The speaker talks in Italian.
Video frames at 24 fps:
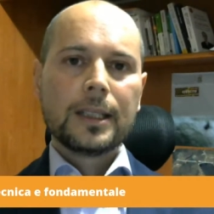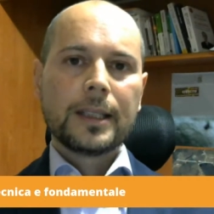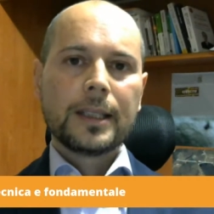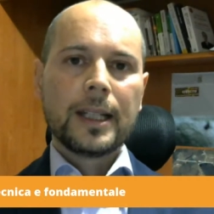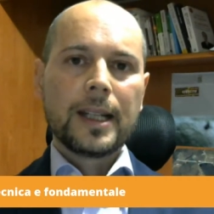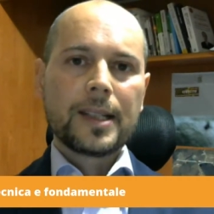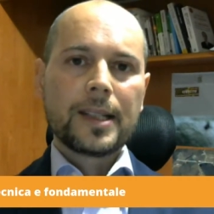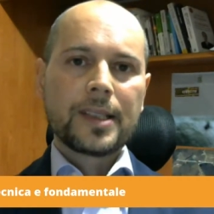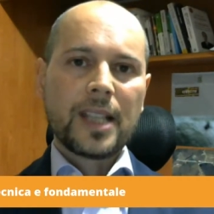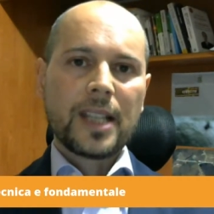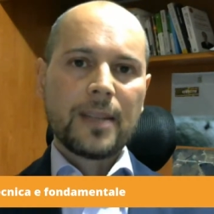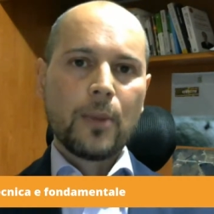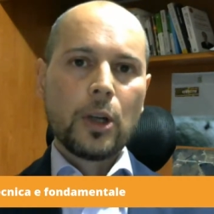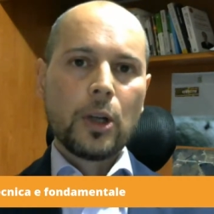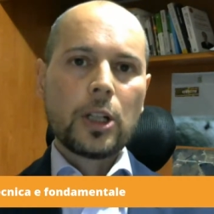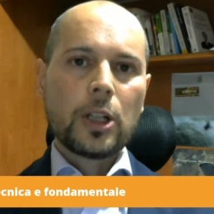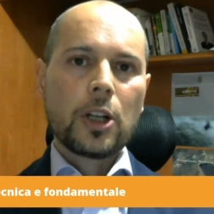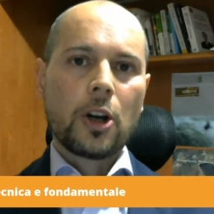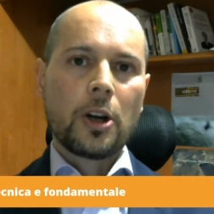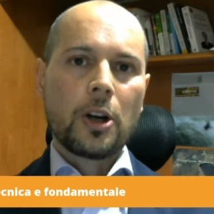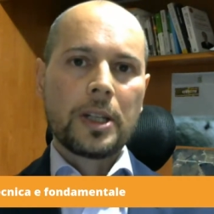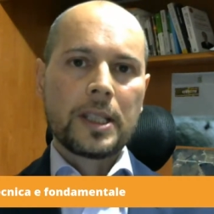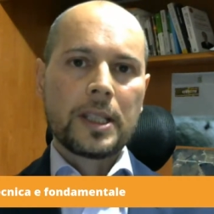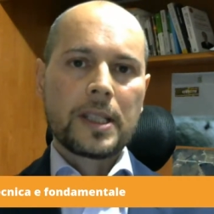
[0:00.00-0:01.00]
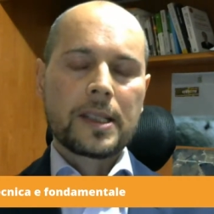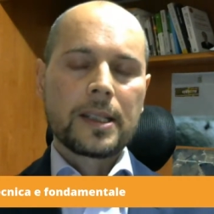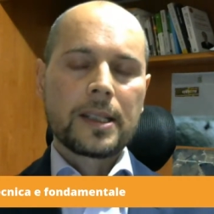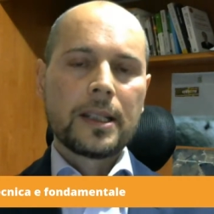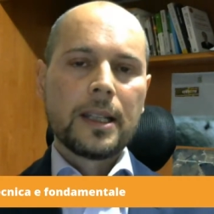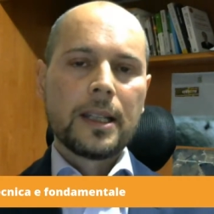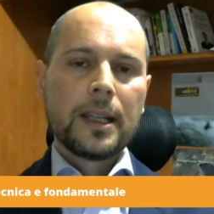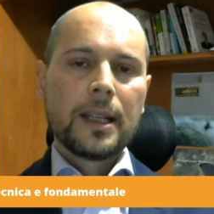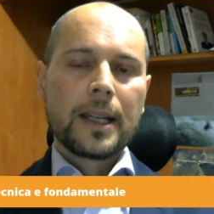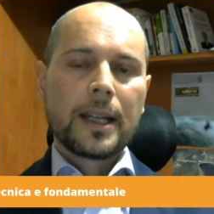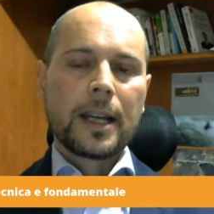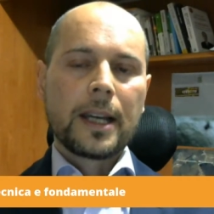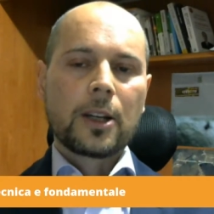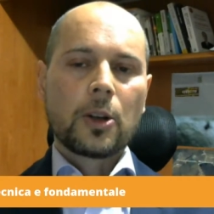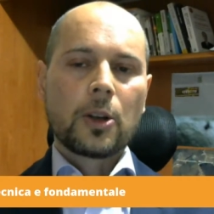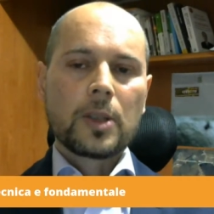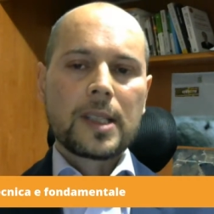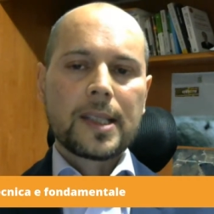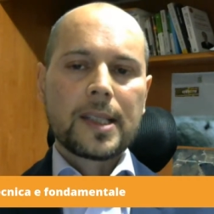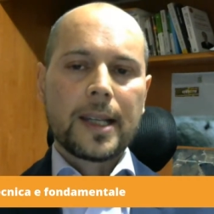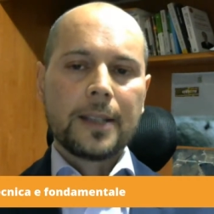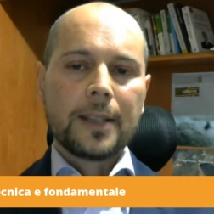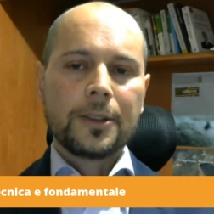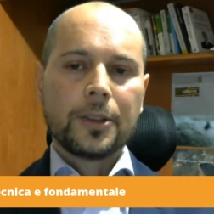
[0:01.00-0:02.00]
delle stablecoins che
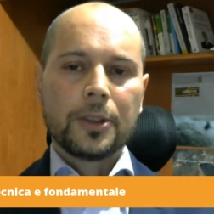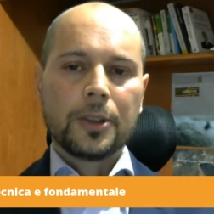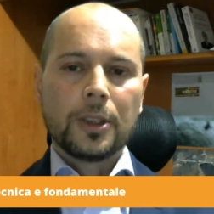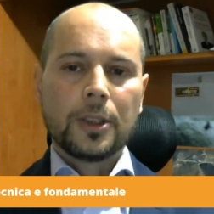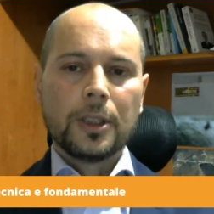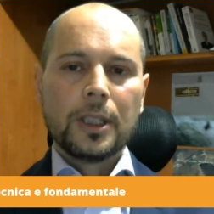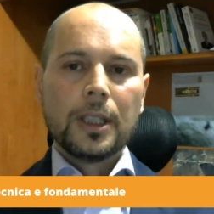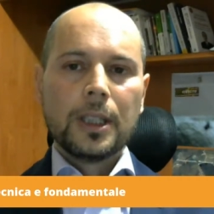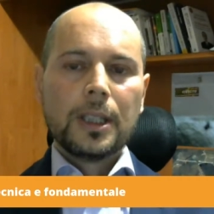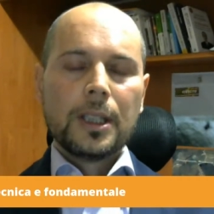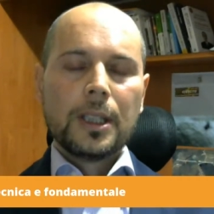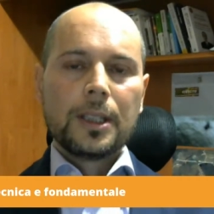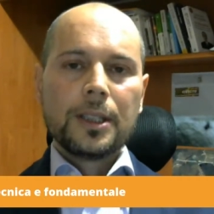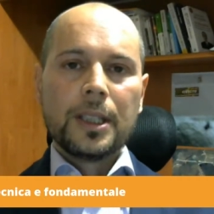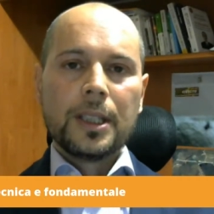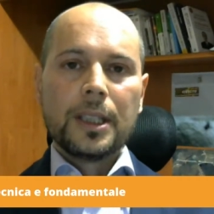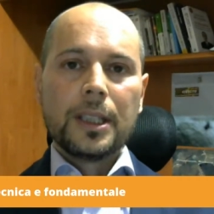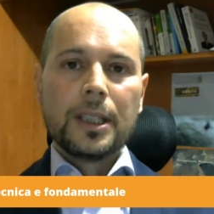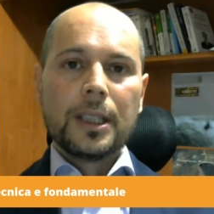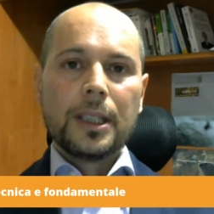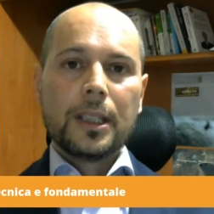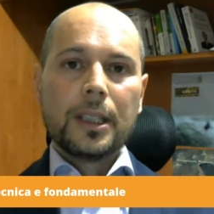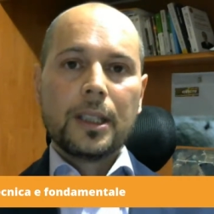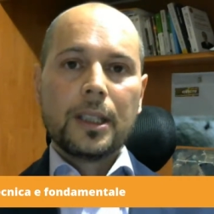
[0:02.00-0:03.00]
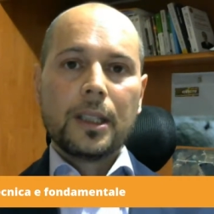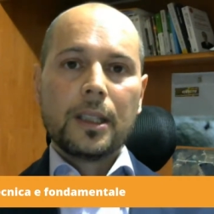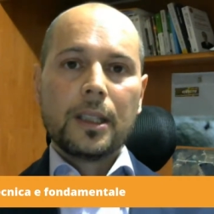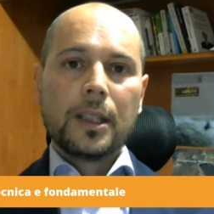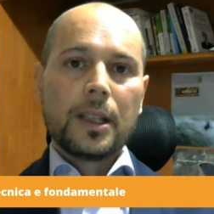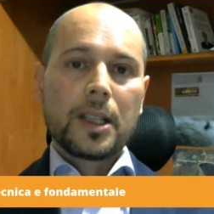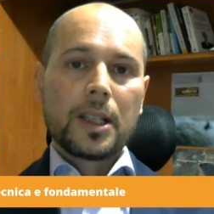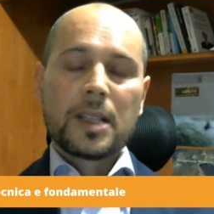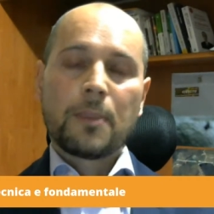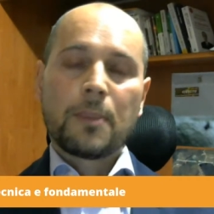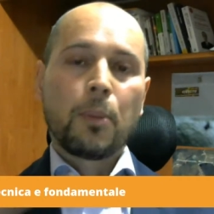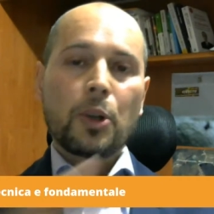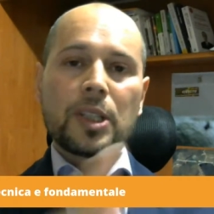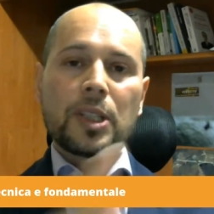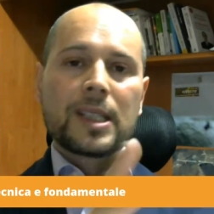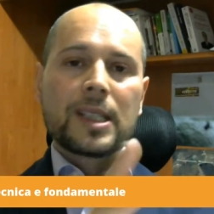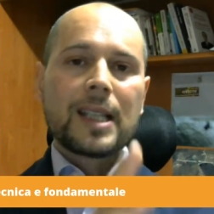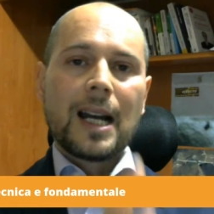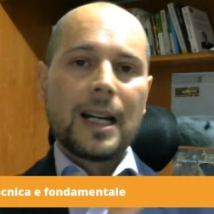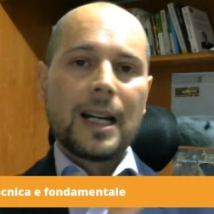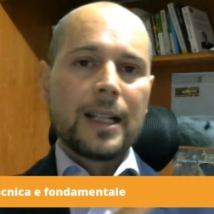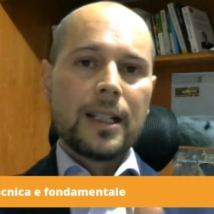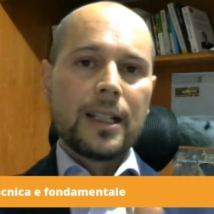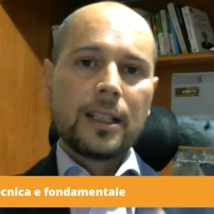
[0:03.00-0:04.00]
consentono di
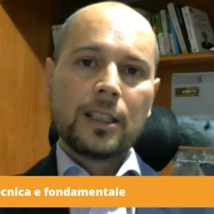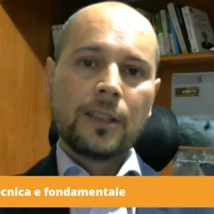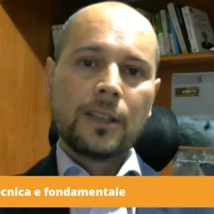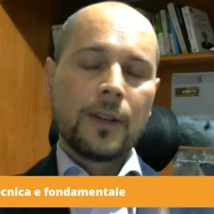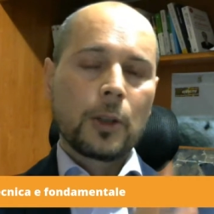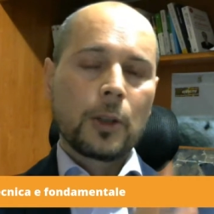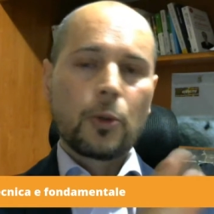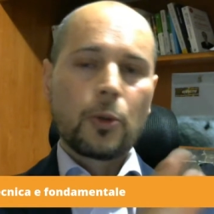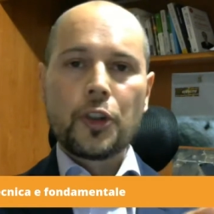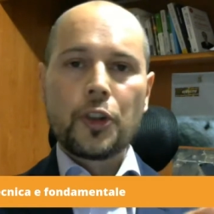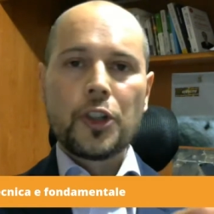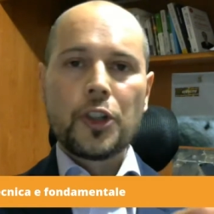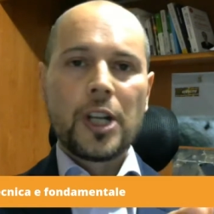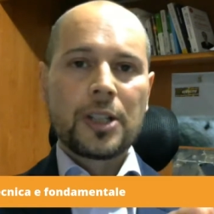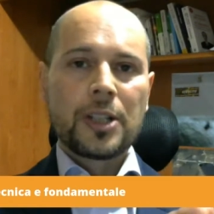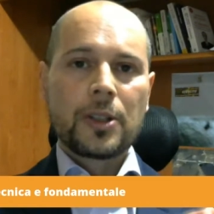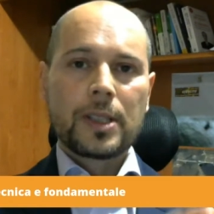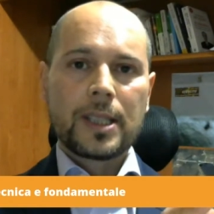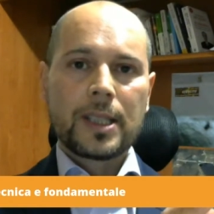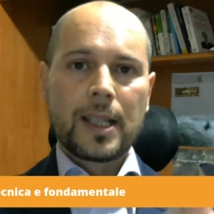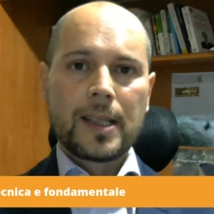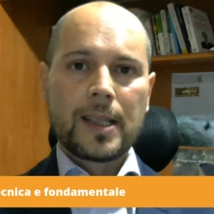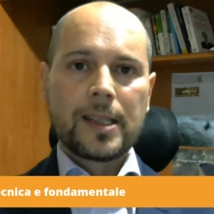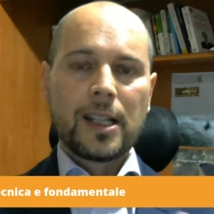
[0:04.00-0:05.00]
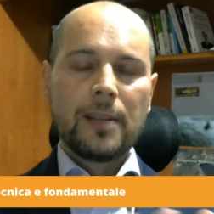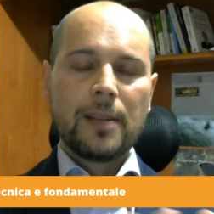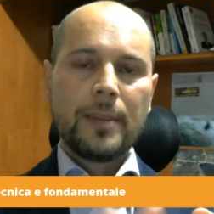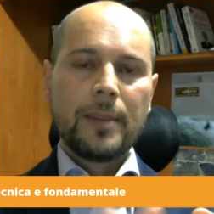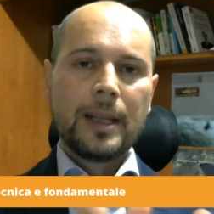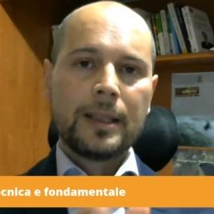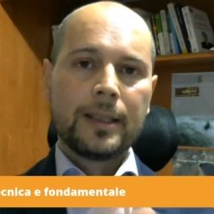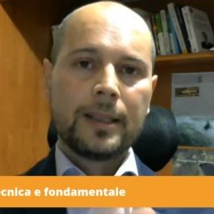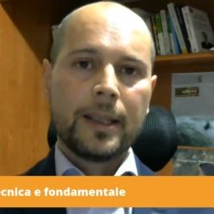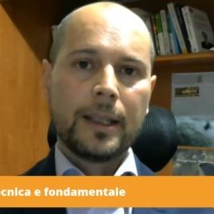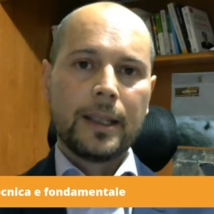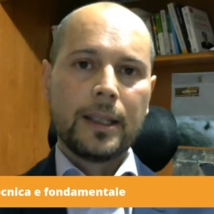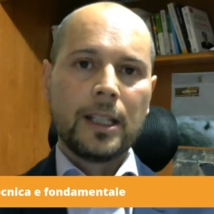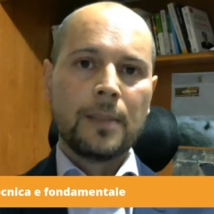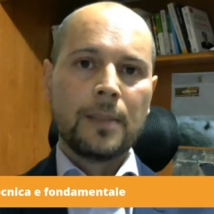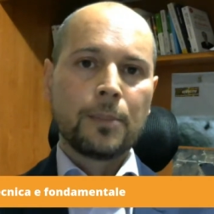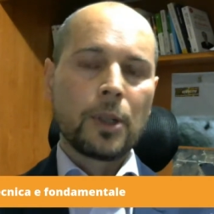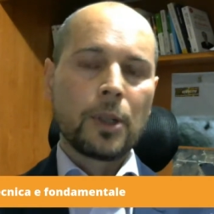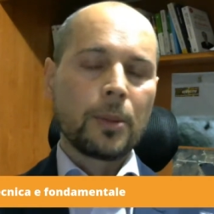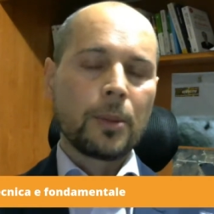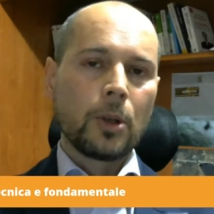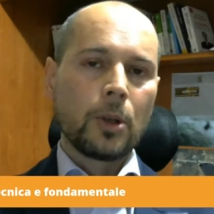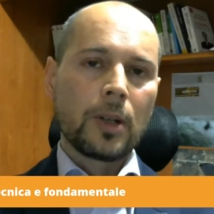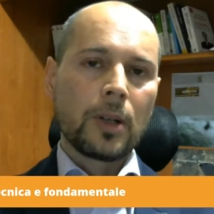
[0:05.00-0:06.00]
spostare, di far uscire sostanzialmente il
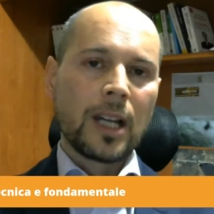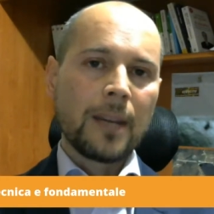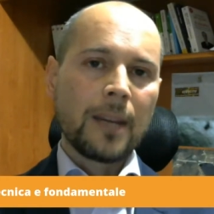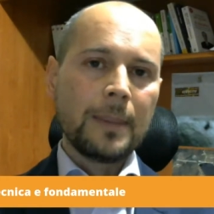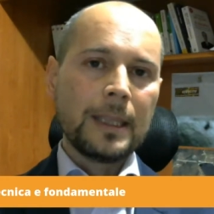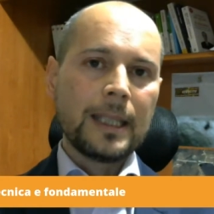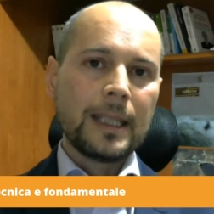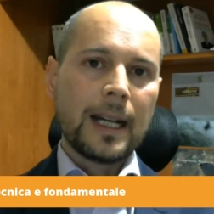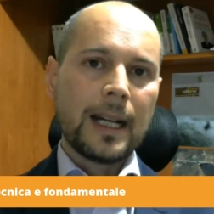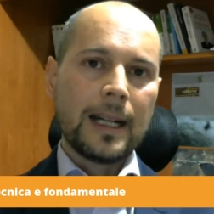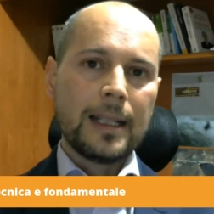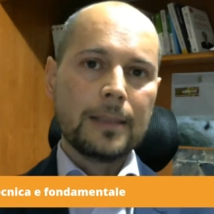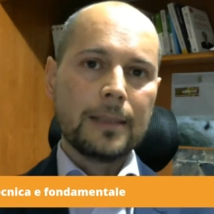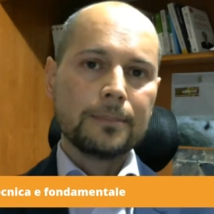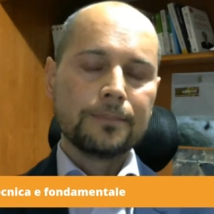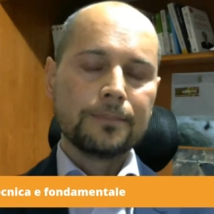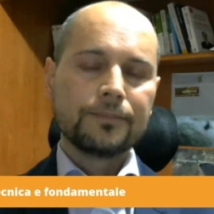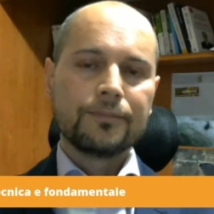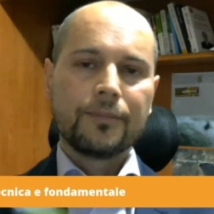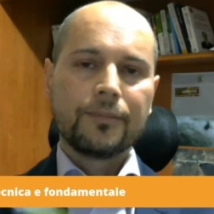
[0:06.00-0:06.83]
proprio capitale